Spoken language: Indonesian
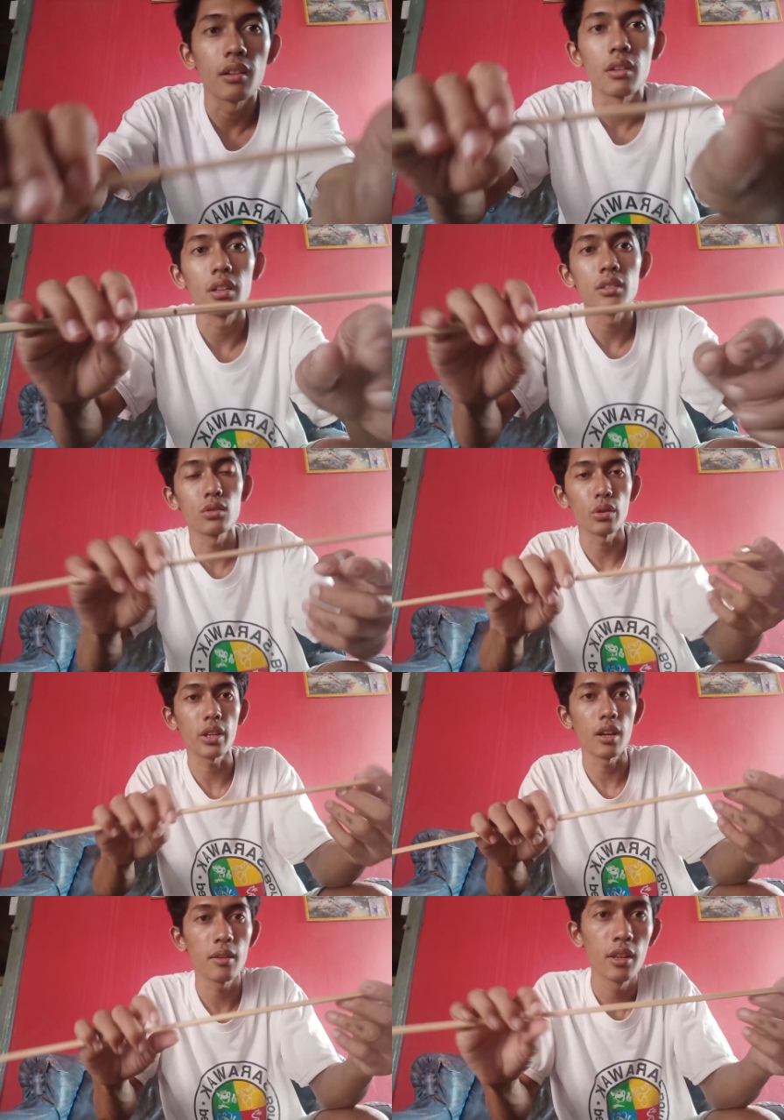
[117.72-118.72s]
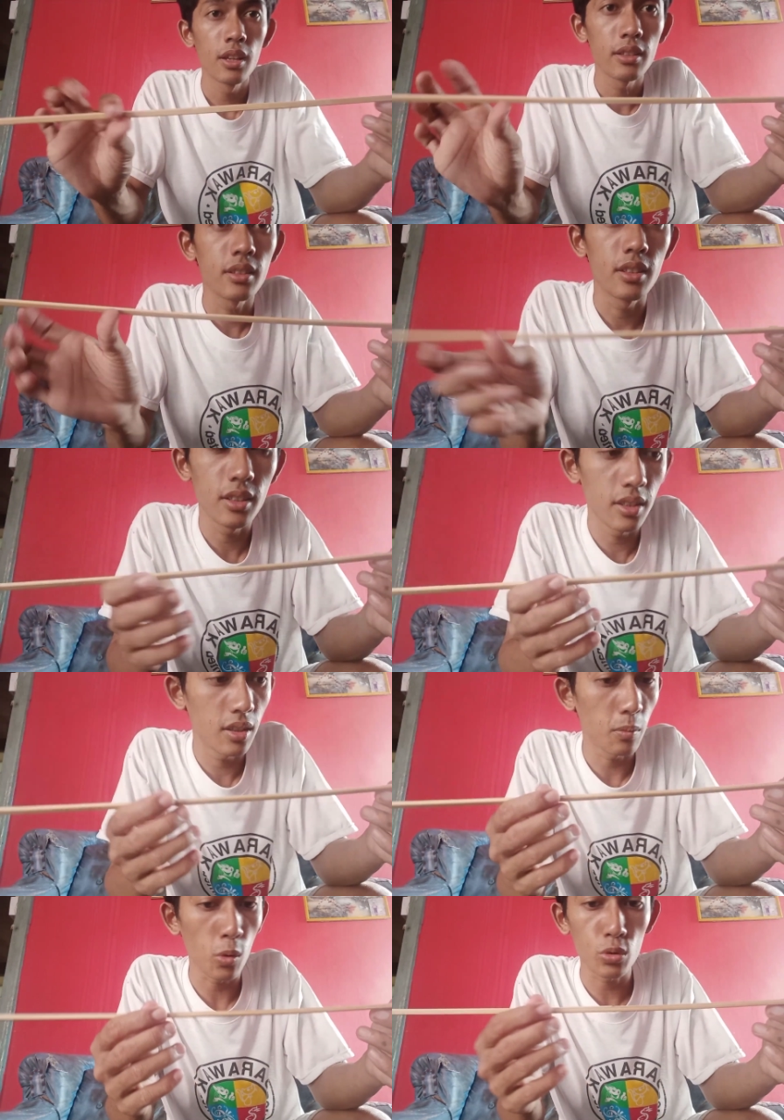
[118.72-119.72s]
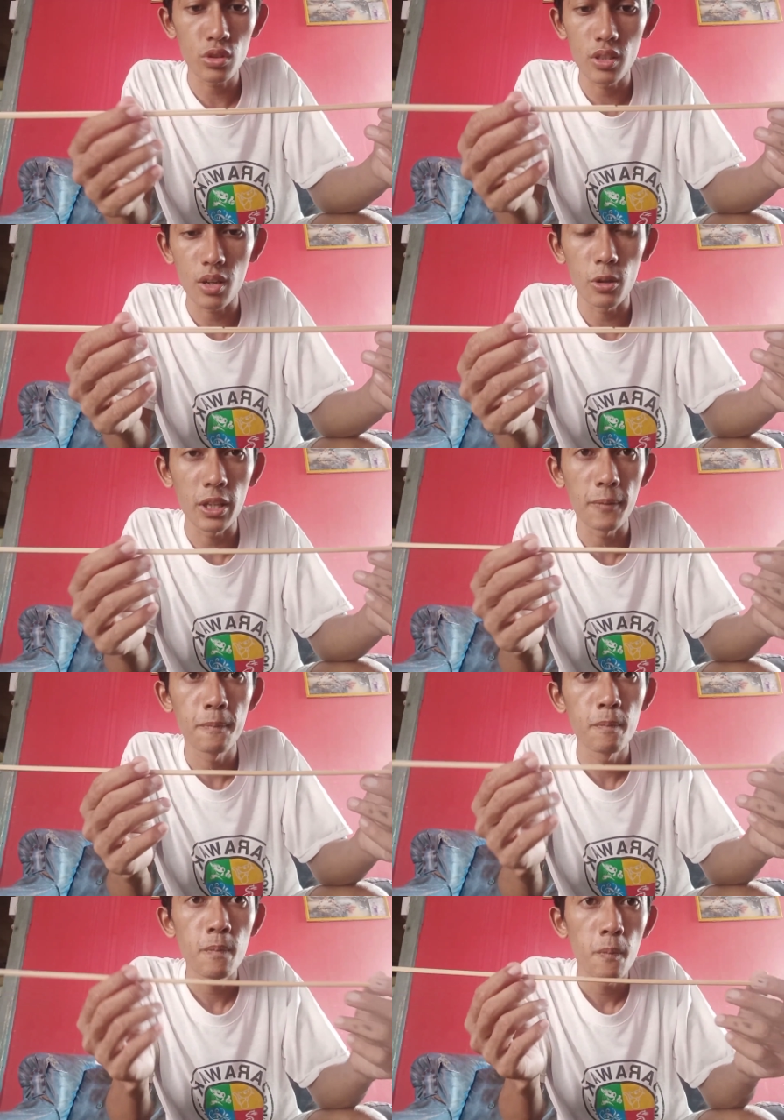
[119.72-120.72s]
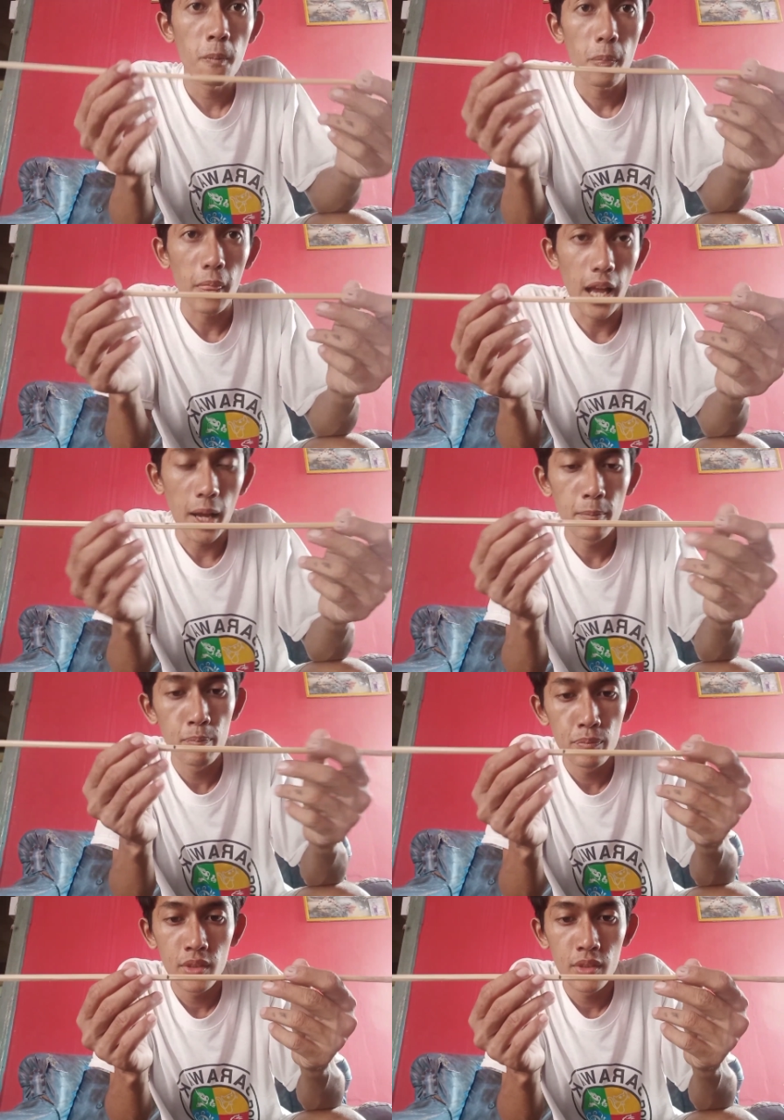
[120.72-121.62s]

ya kawan-kawan sorry ya jadi fokusnya jauh nih nah